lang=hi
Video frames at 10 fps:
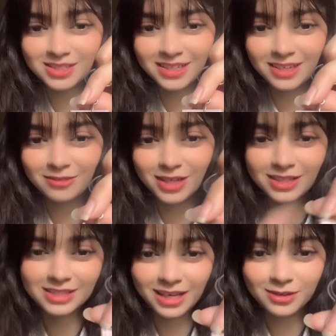लगी हुई है
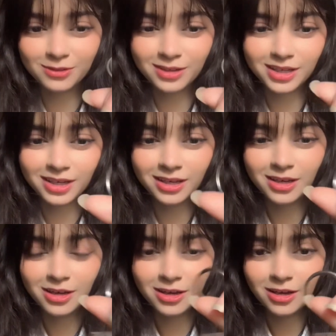साइको की
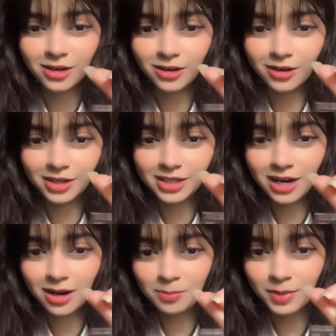और
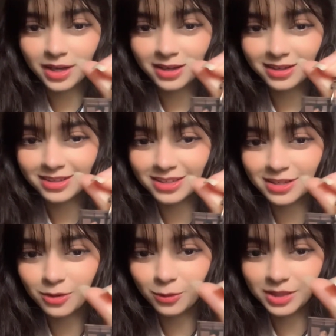यहाँ पे
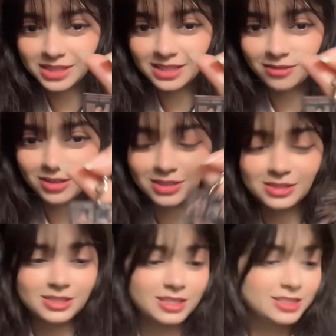ये ओ टी सेवन
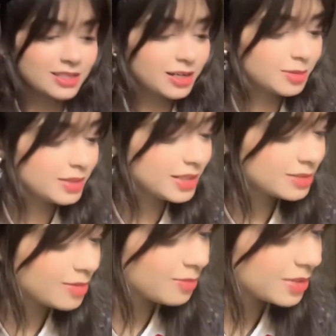जिसके अंदर सारे बी टी एस मेम्बर